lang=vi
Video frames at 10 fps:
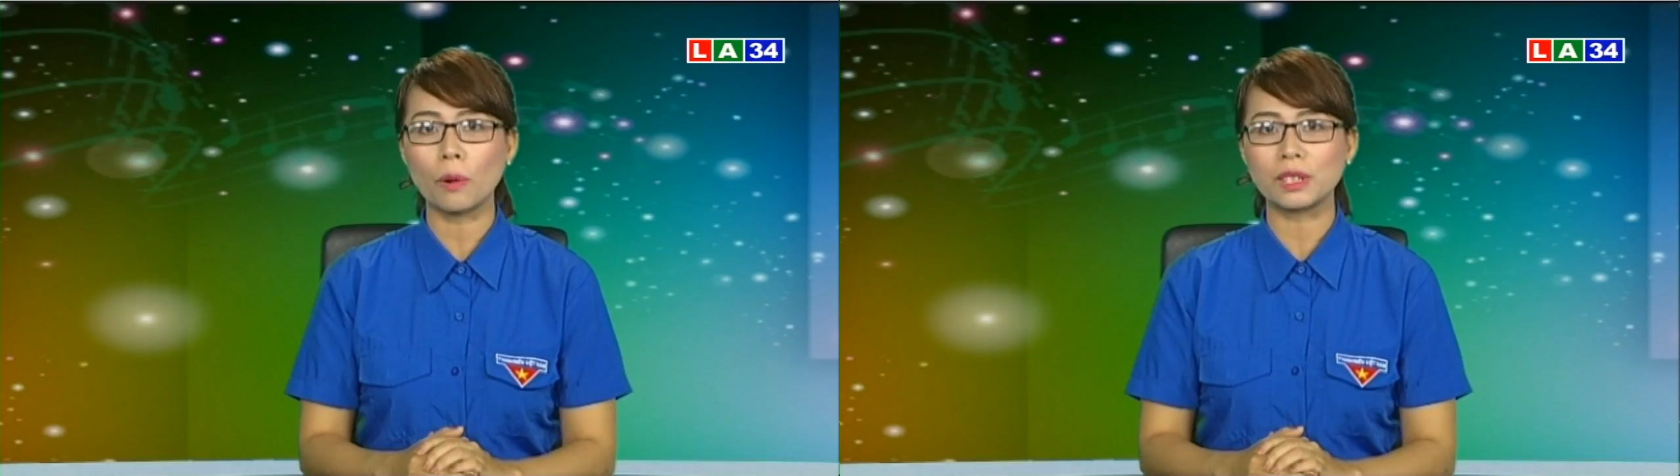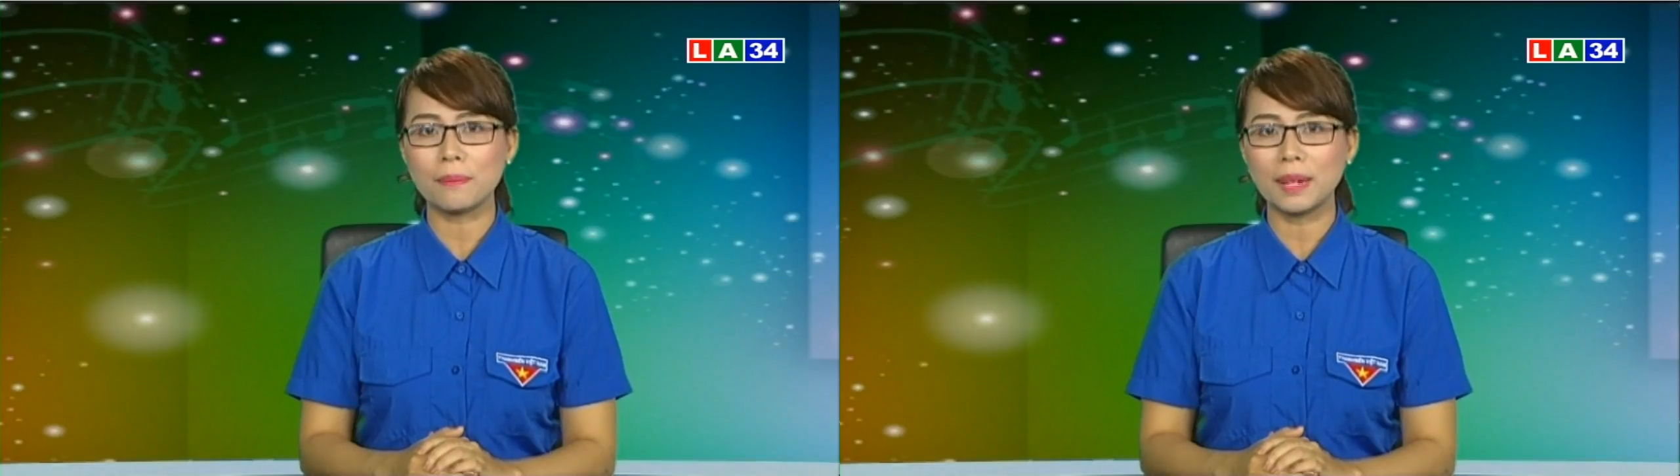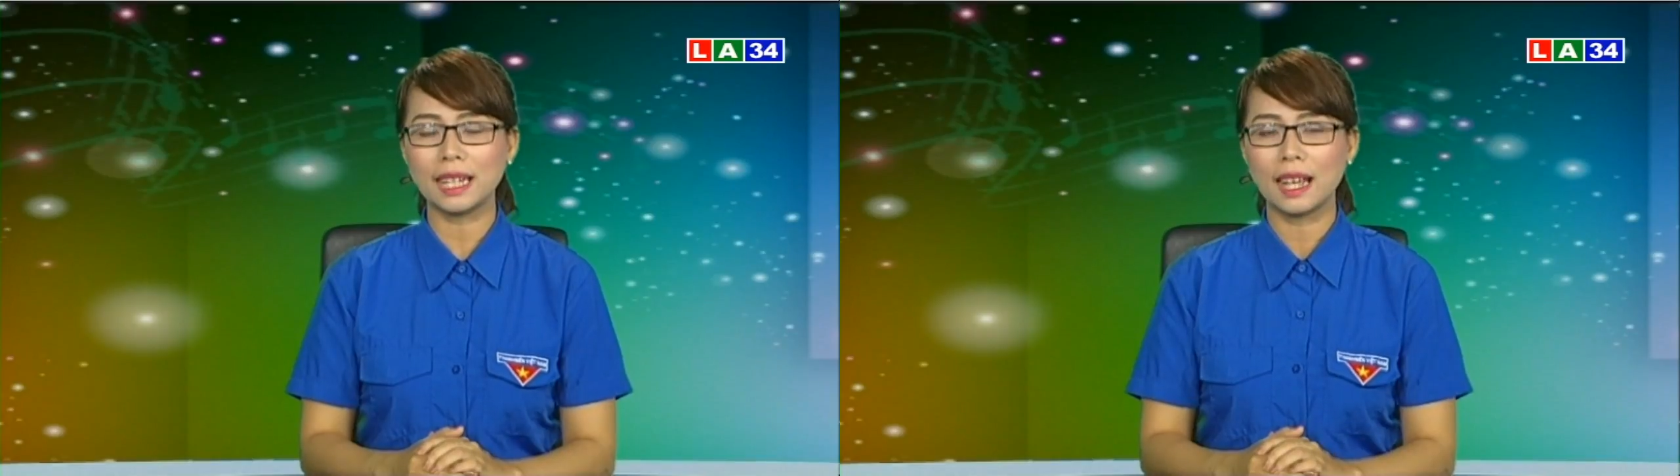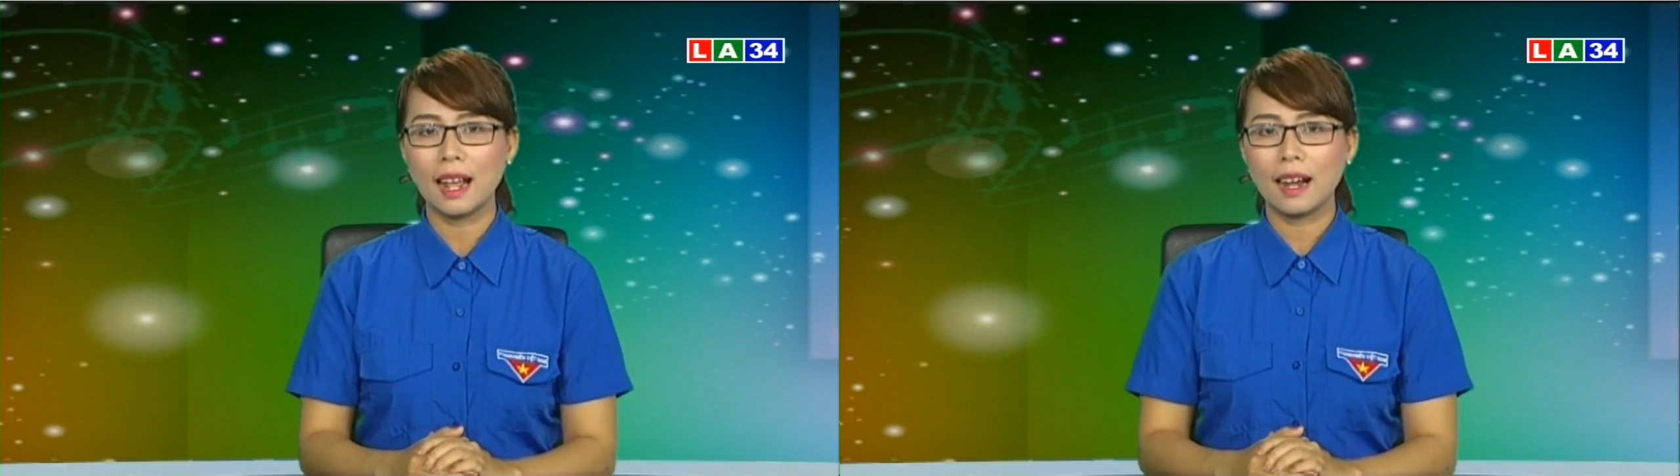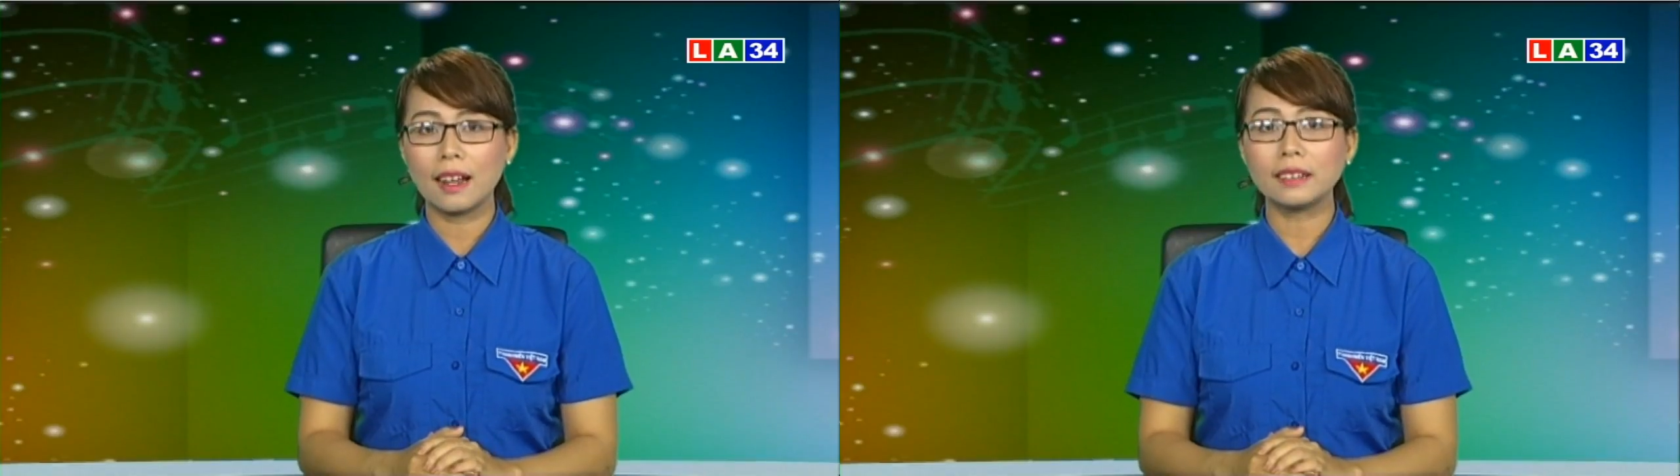Chí Minh
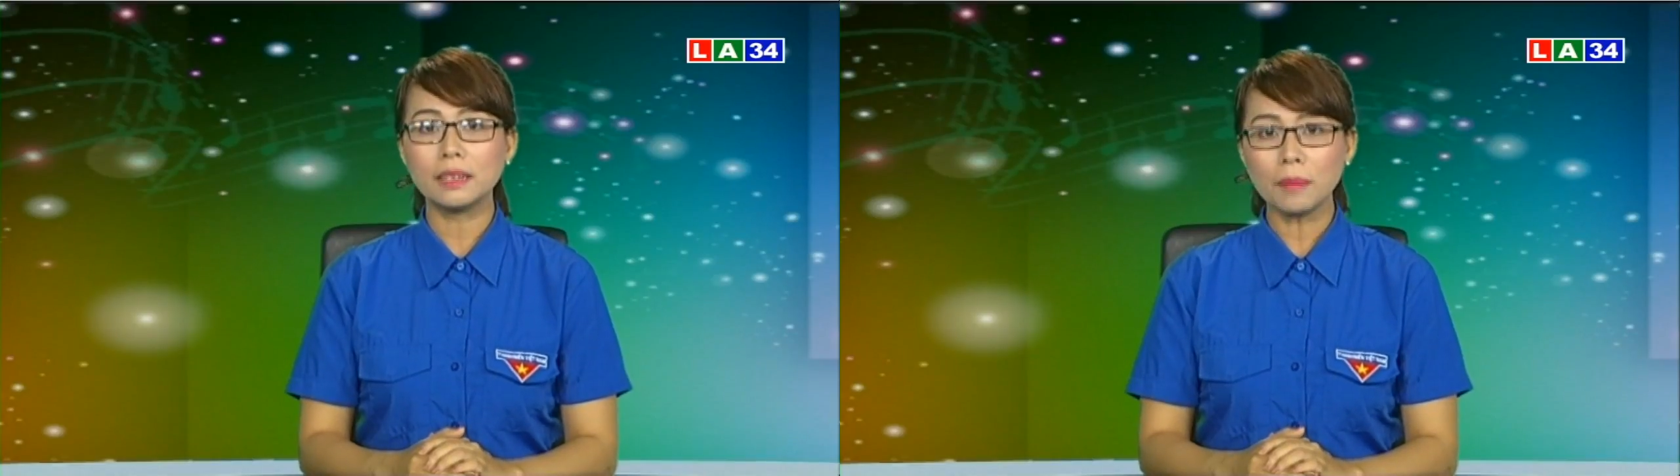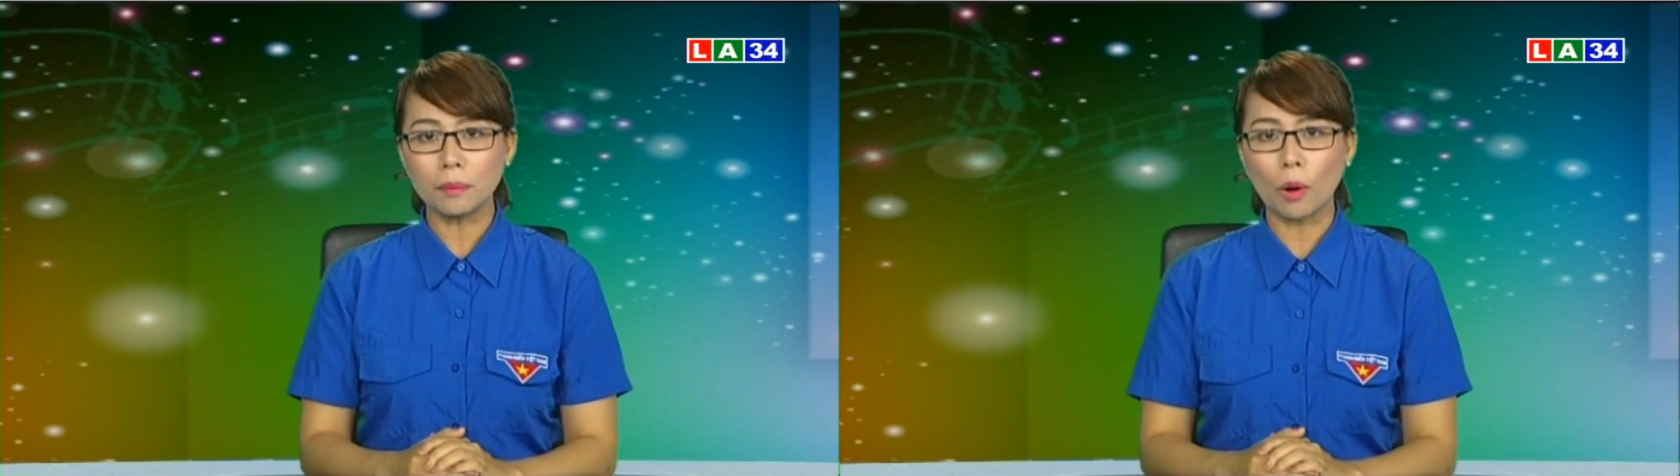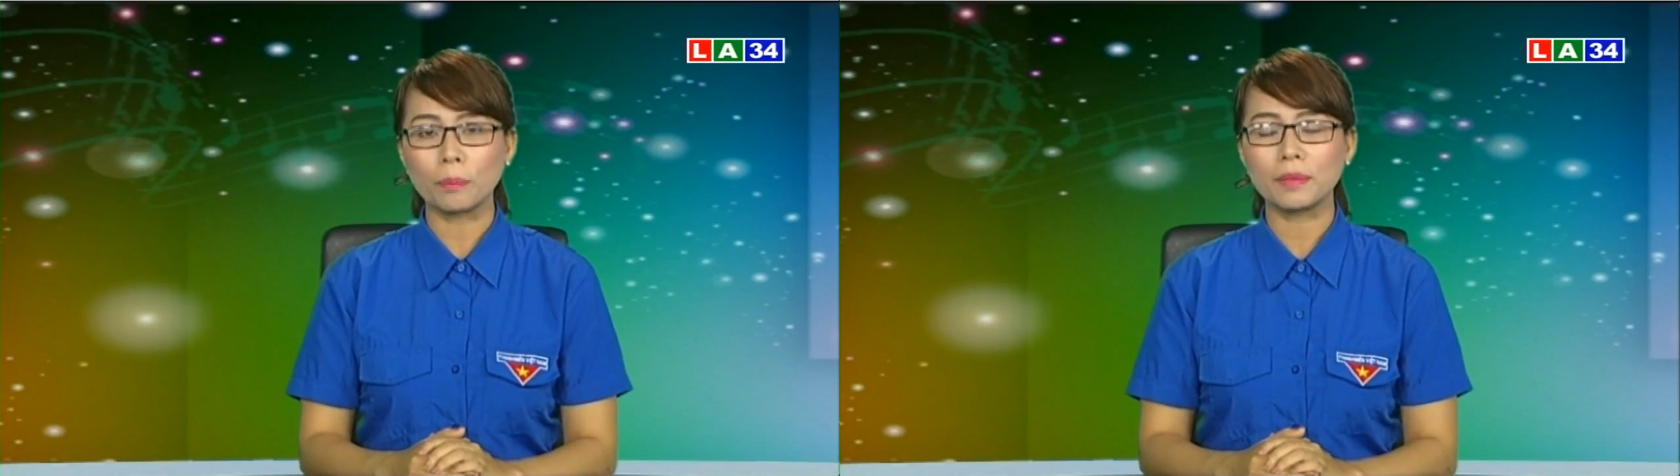lần thứ 11,